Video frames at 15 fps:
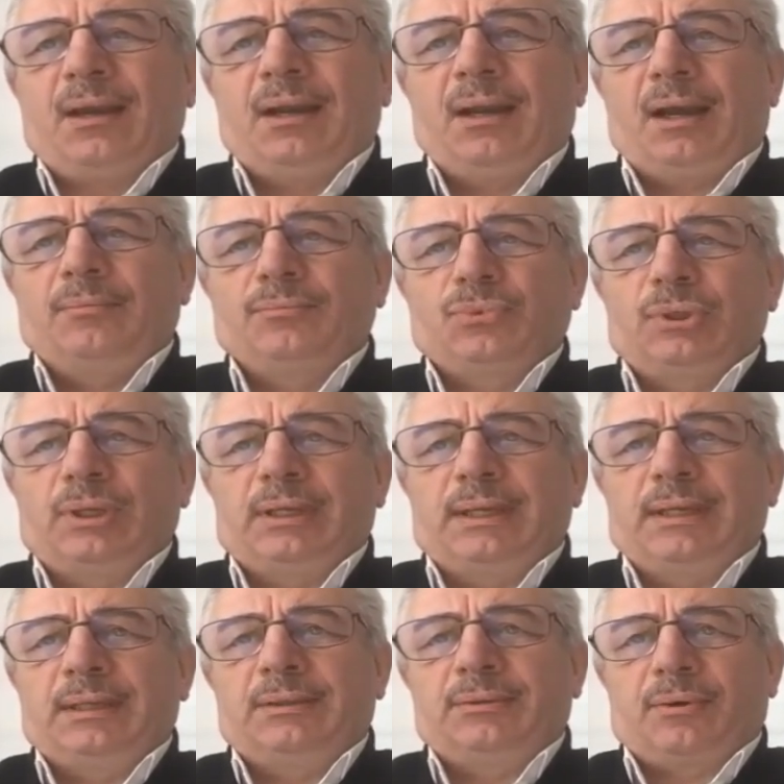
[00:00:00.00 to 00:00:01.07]

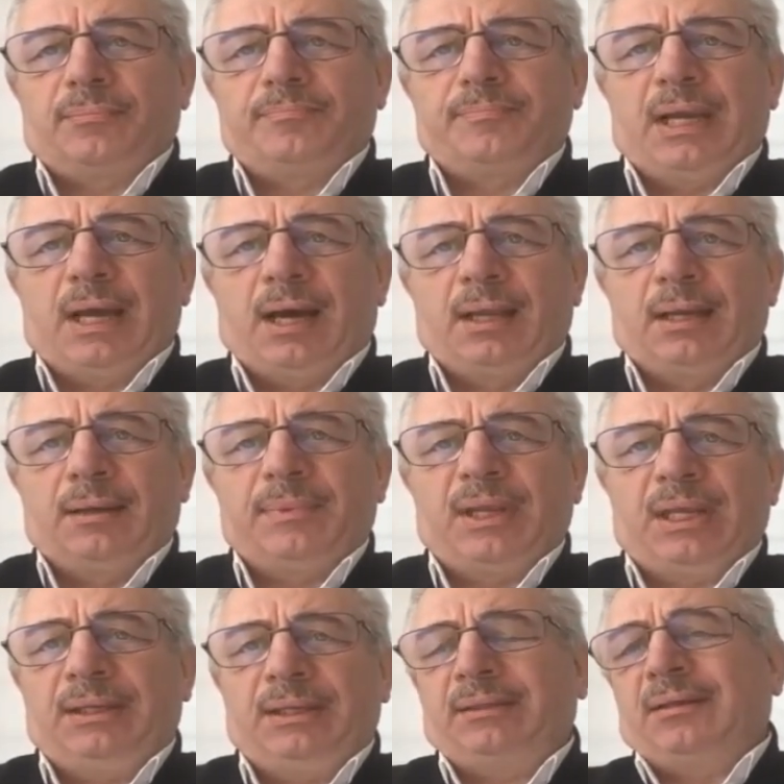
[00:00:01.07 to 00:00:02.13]
Elhamdülillahi rabbil
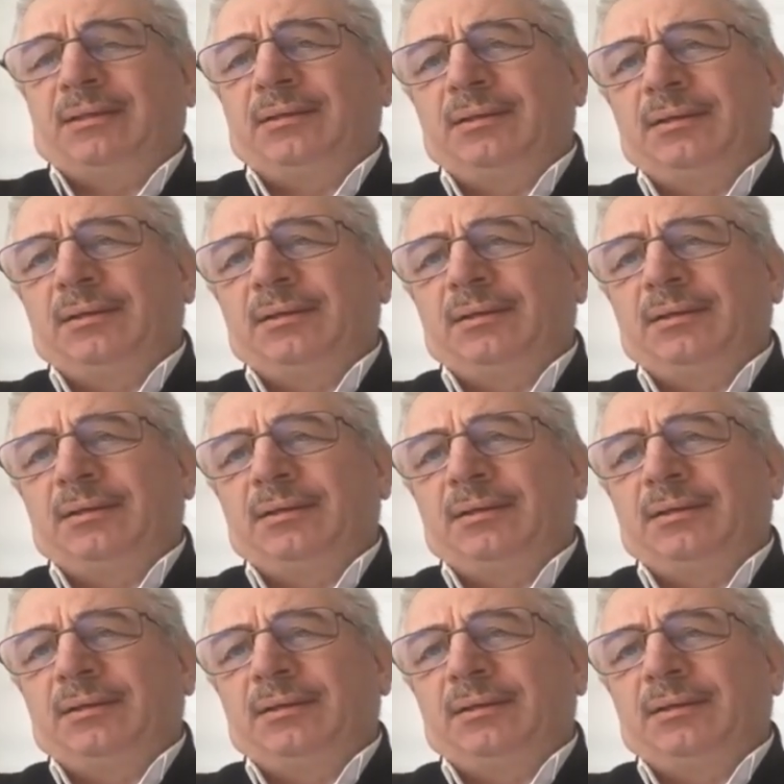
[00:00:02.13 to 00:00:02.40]
alamin.